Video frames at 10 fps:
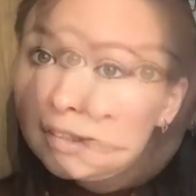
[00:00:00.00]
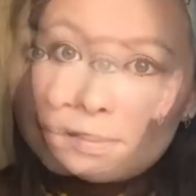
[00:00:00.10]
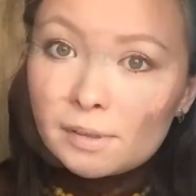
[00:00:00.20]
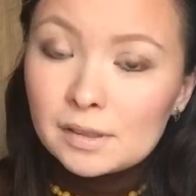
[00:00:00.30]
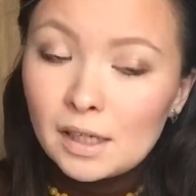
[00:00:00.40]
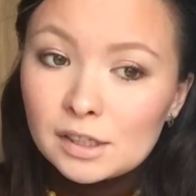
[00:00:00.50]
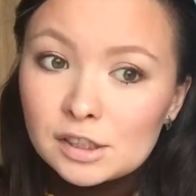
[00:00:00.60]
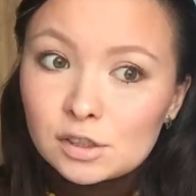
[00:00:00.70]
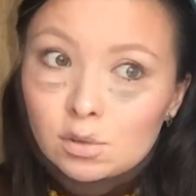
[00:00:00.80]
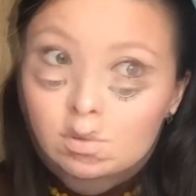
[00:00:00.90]
Я поняла,
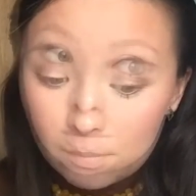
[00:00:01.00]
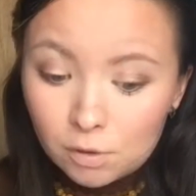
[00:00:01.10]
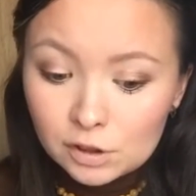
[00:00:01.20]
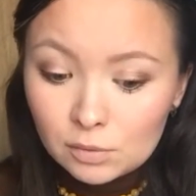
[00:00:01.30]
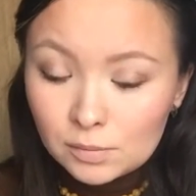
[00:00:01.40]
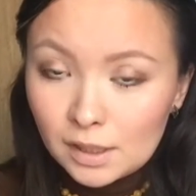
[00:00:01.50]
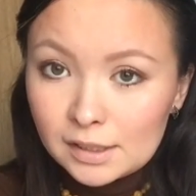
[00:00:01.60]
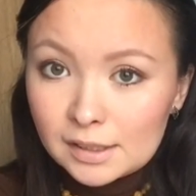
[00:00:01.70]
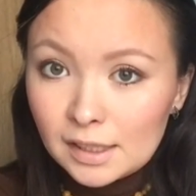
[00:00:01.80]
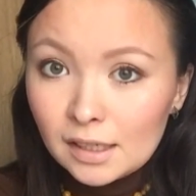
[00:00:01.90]
что работы у меня
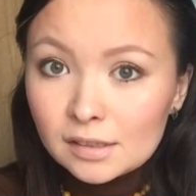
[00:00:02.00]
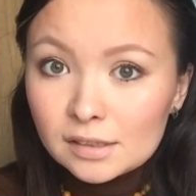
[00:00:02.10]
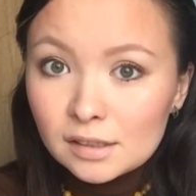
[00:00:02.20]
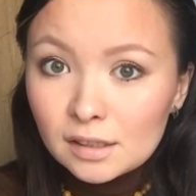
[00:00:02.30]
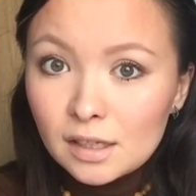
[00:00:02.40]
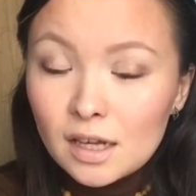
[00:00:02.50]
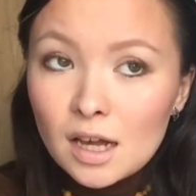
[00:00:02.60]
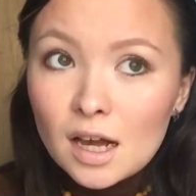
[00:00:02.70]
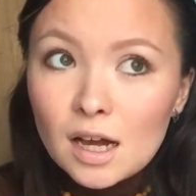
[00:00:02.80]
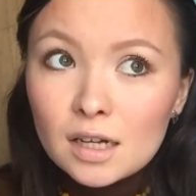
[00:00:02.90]
не клеятся,
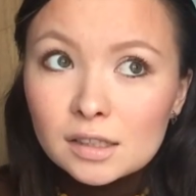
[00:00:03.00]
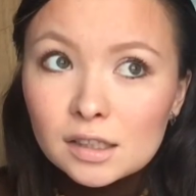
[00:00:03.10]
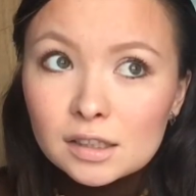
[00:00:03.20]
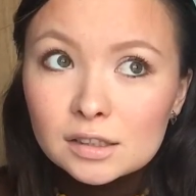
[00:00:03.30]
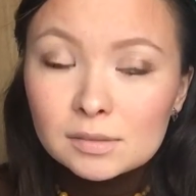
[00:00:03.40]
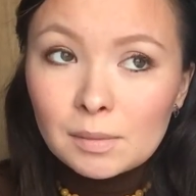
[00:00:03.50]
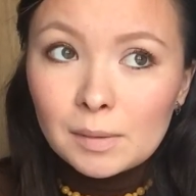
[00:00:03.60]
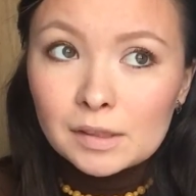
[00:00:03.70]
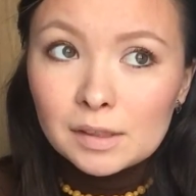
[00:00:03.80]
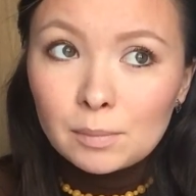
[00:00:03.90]
Э, с
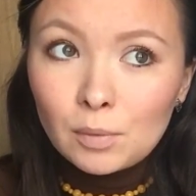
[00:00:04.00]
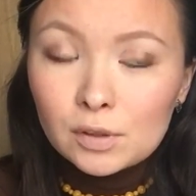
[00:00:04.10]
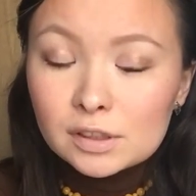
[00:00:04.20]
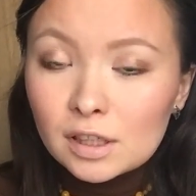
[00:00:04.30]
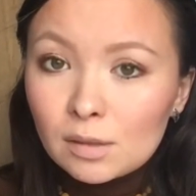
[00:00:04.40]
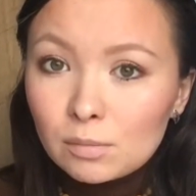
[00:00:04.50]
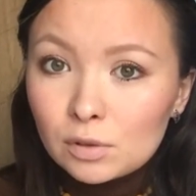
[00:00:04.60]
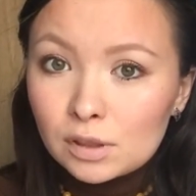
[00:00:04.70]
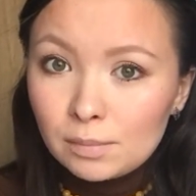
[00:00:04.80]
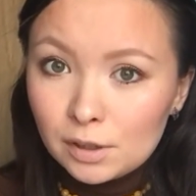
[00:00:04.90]
момента поиска
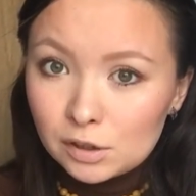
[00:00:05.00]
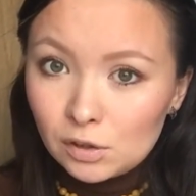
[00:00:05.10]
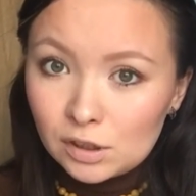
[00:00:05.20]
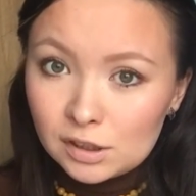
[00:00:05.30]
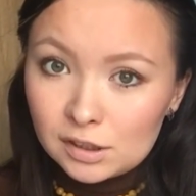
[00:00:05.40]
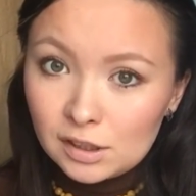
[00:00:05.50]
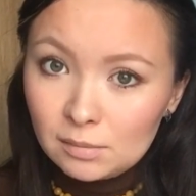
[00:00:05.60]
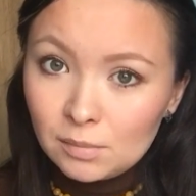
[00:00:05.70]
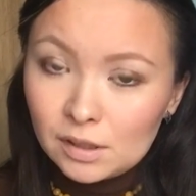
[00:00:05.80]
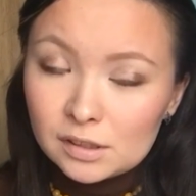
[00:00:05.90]
работы прошло где-то три
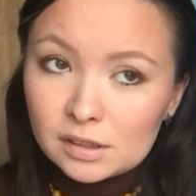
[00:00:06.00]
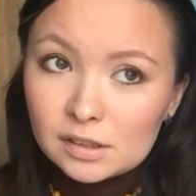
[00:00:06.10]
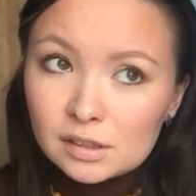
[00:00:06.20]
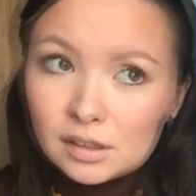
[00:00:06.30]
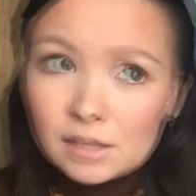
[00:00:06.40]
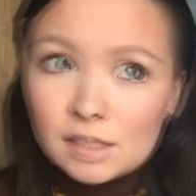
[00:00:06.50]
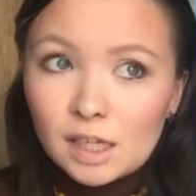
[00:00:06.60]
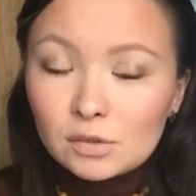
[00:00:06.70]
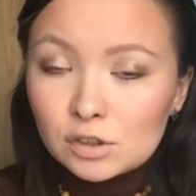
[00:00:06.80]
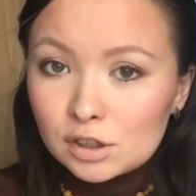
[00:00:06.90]
месяца,
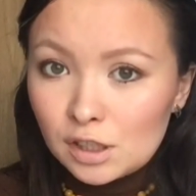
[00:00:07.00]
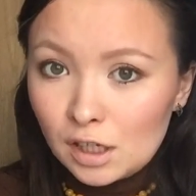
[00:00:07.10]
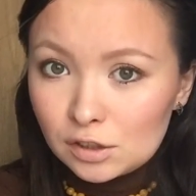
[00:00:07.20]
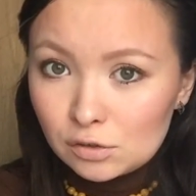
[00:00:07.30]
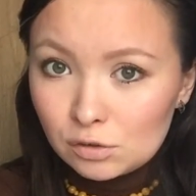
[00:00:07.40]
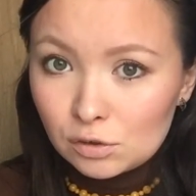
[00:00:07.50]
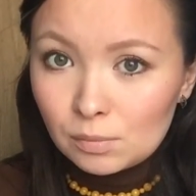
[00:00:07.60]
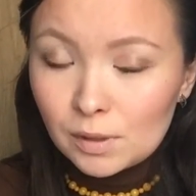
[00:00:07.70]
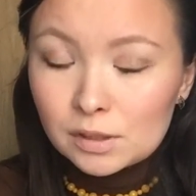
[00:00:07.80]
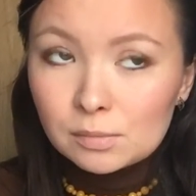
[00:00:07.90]
когда я уже знала, что
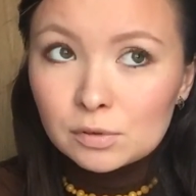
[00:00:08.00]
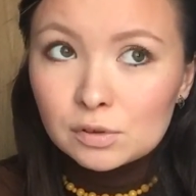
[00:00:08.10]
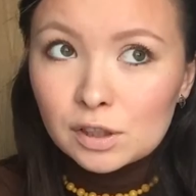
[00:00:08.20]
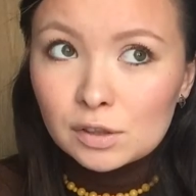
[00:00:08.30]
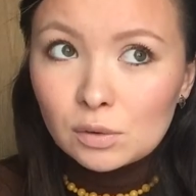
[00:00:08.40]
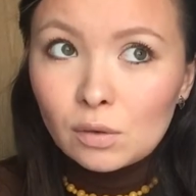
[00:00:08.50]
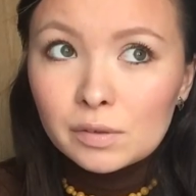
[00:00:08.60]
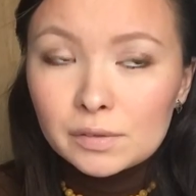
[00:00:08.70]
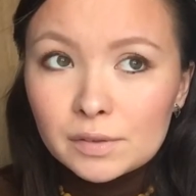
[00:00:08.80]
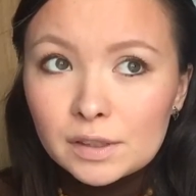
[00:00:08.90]
документы будут
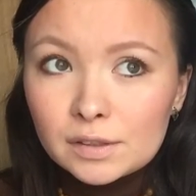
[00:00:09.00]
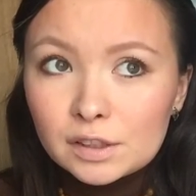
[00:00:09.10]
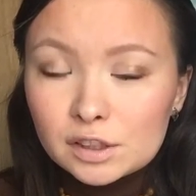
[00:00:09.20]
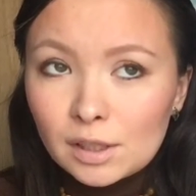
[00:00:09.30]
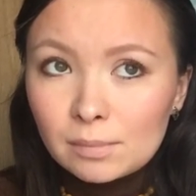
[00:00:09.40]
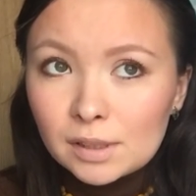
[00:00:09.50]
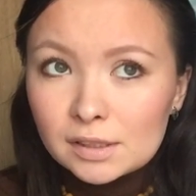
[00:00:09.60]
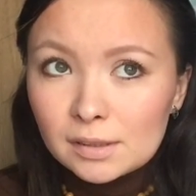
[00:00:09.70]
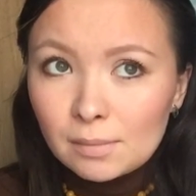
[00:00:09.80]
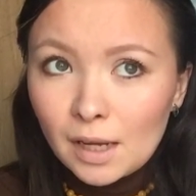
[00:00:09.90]
готовы и должна была
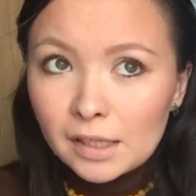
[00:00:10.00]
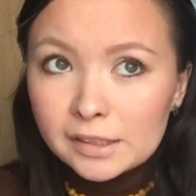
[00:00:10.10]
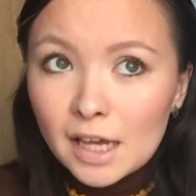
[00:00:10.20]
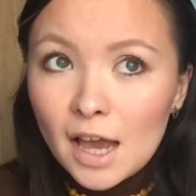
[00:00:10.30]
их забрать.